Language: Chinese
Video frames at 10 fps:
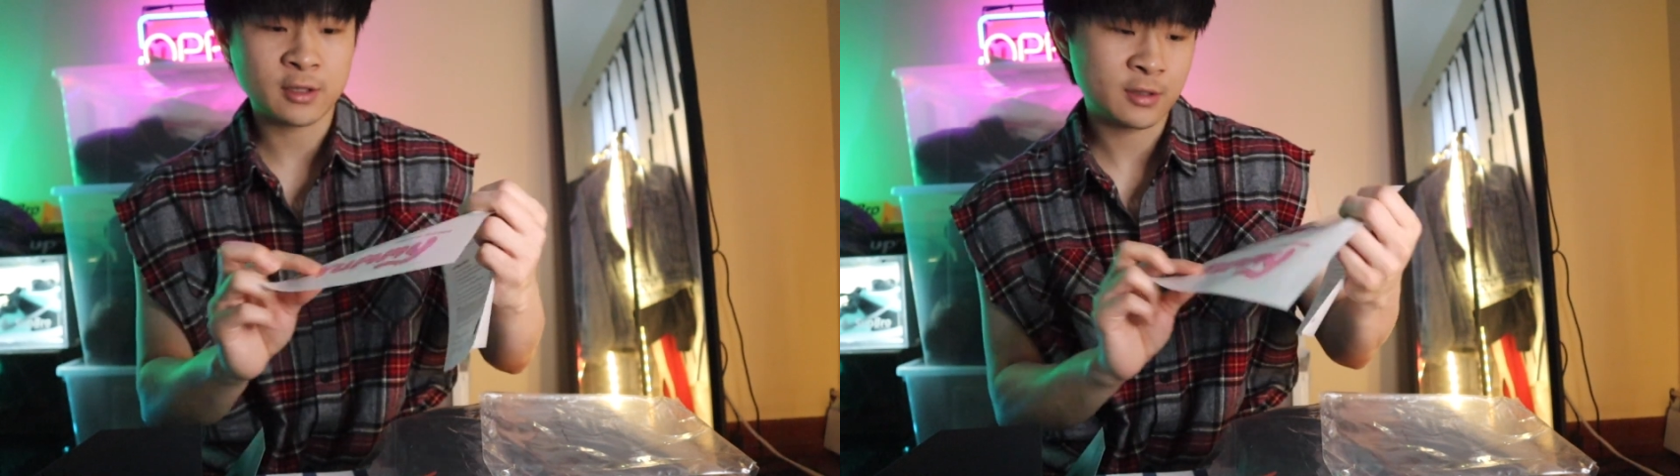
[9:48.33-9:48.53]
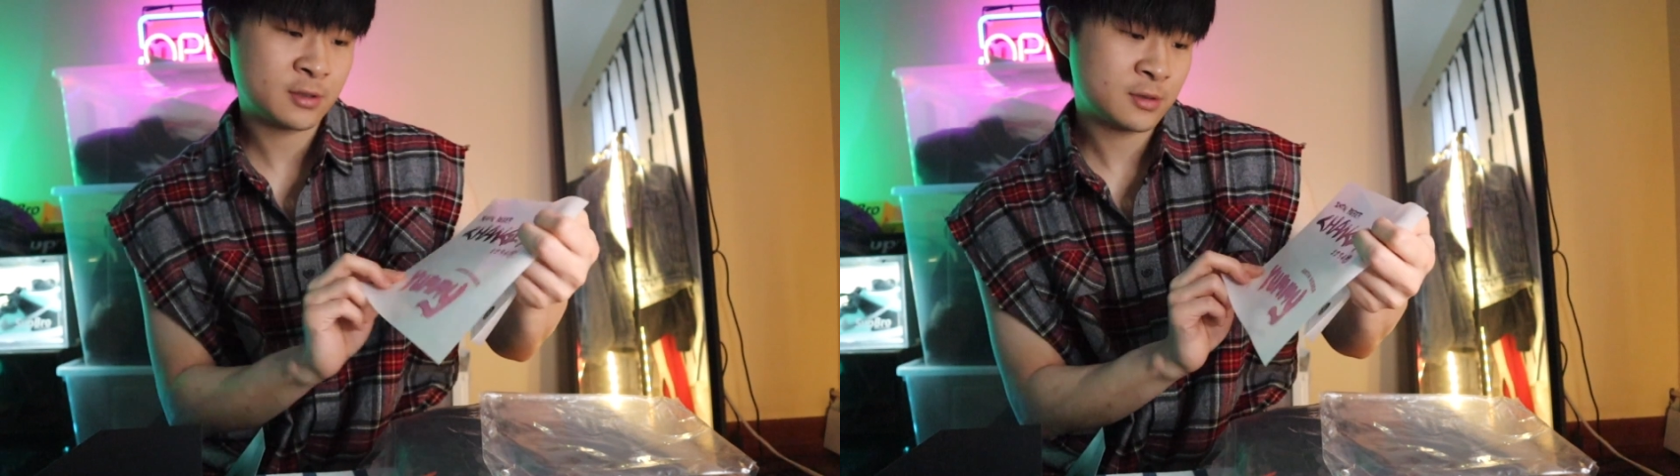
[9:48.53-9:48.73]

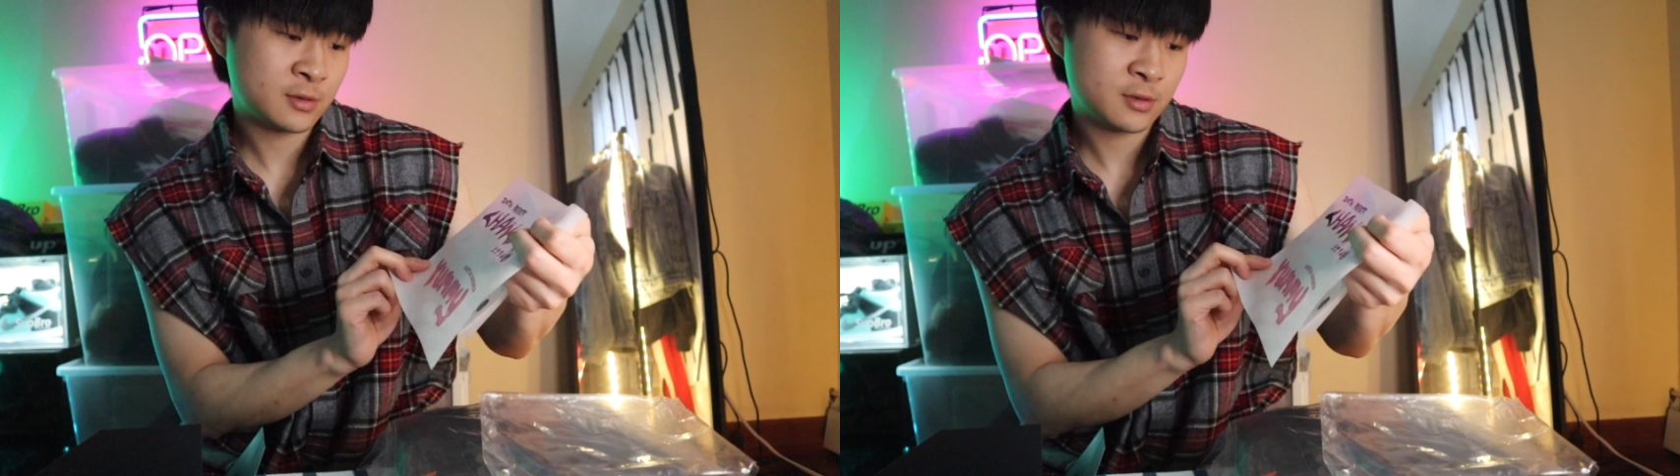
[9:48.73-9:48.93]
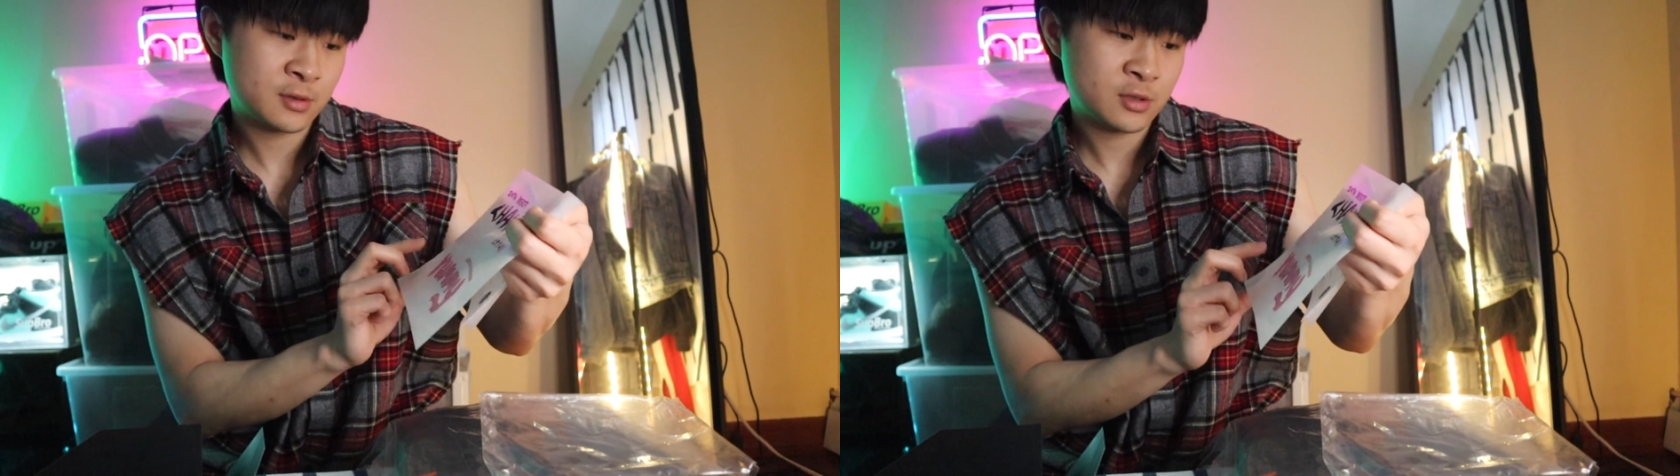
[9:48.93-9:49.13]

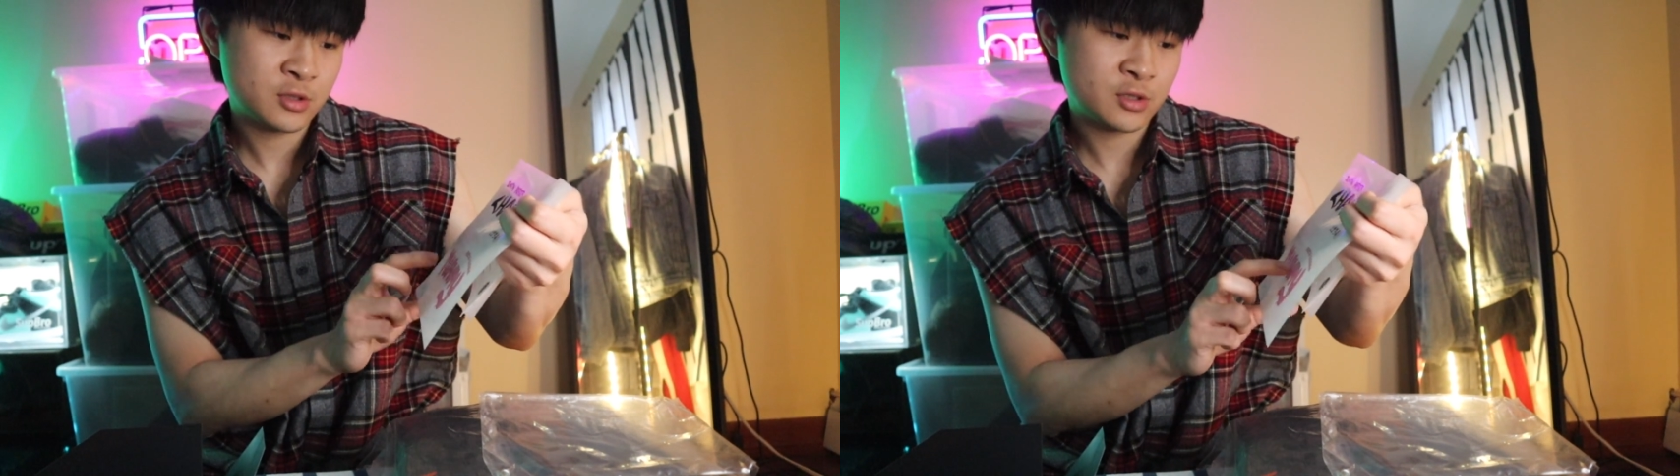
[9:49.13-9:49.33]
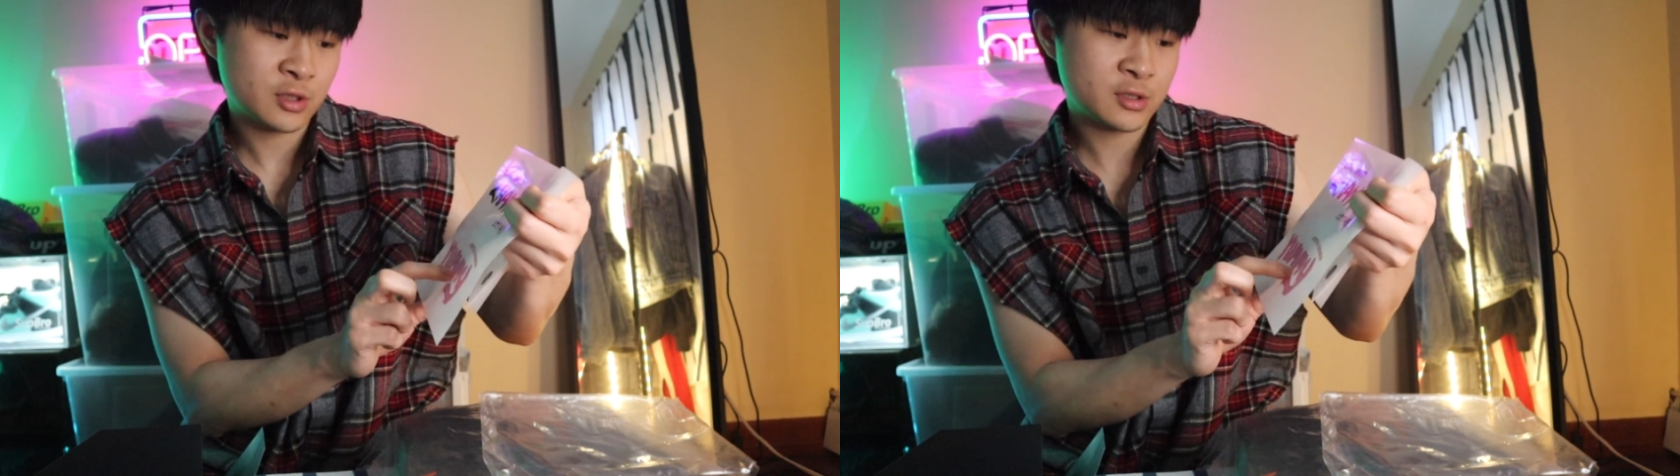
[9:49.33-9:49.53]

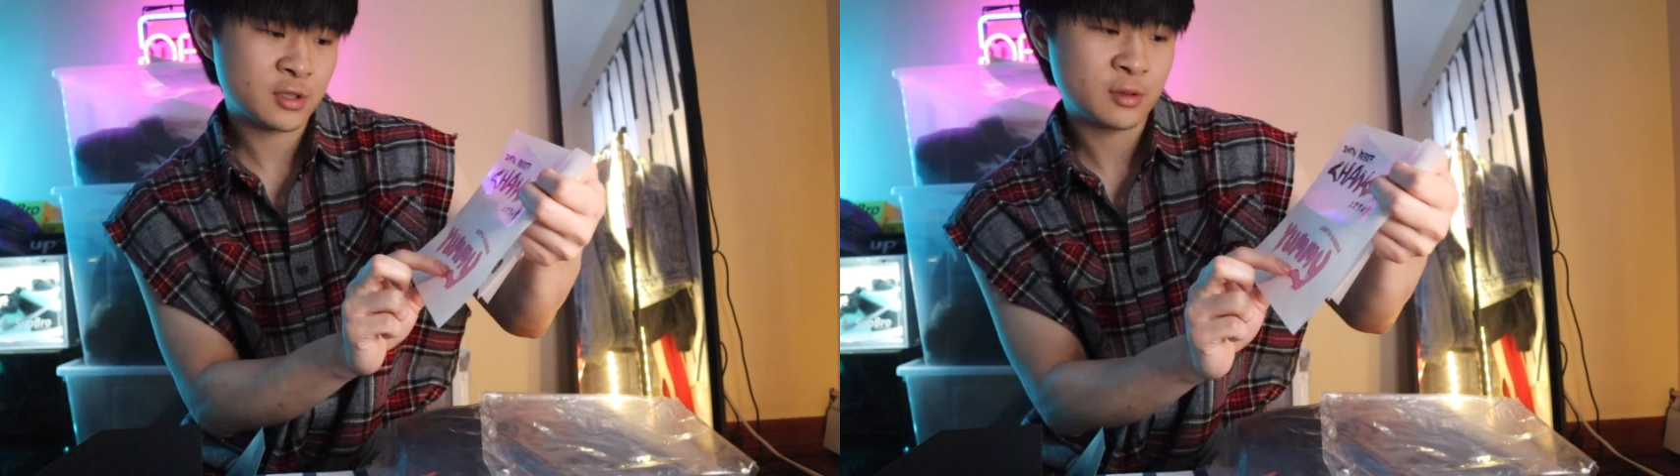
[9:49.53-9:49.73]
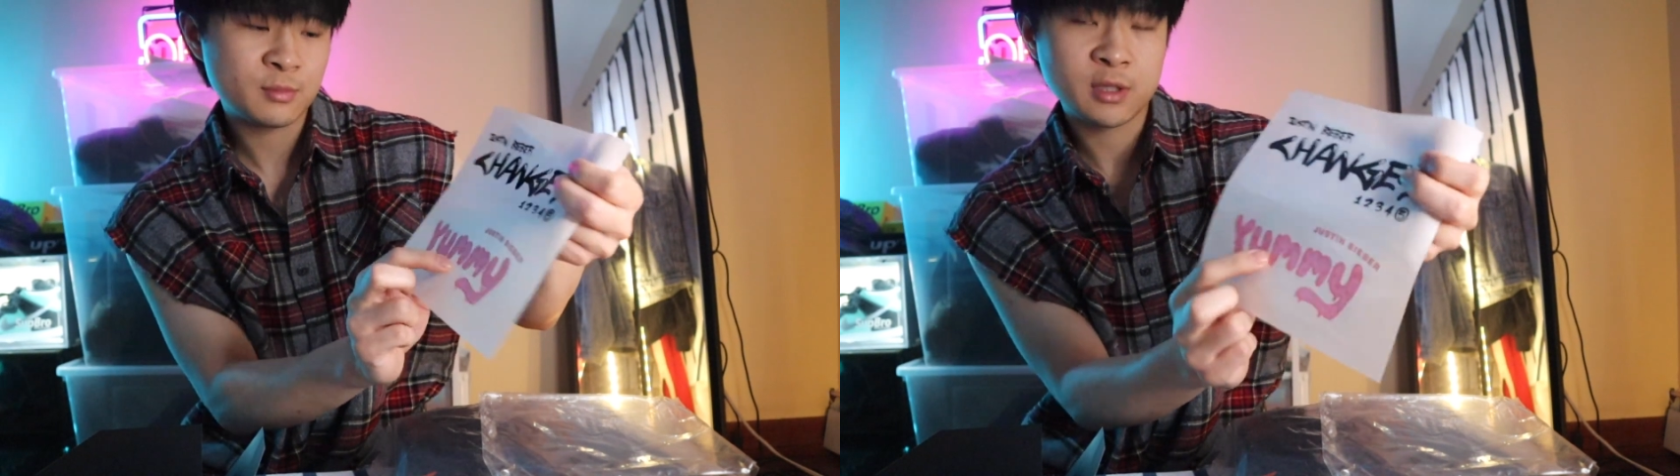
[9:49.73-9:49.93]

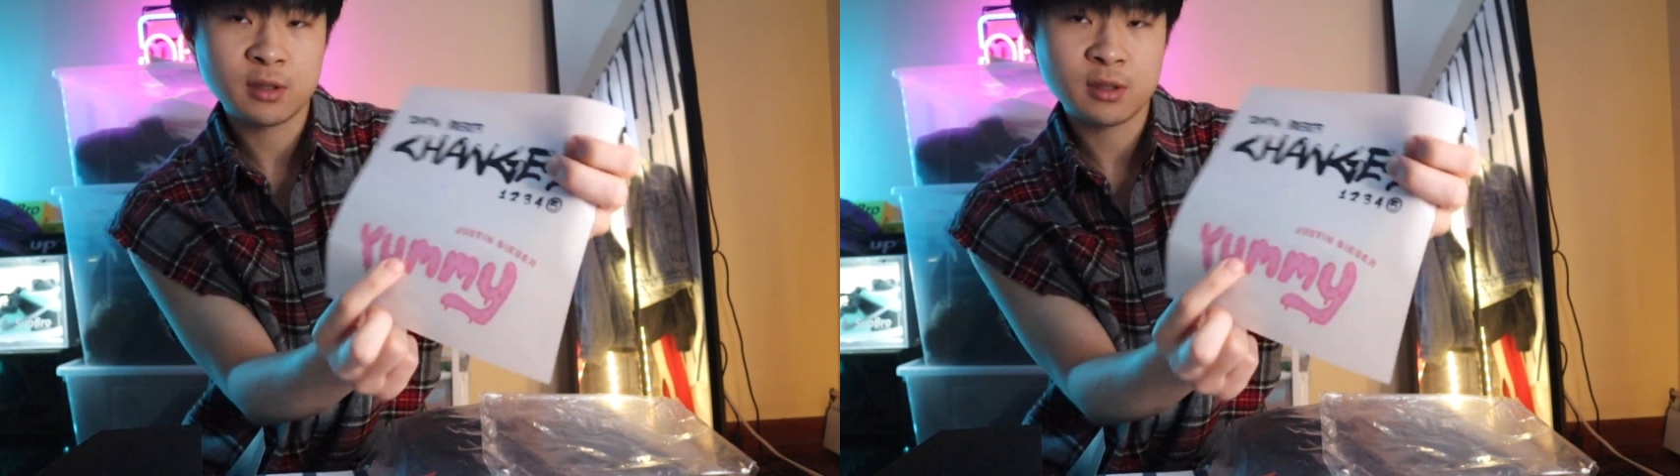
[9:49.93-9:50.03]
的，Justin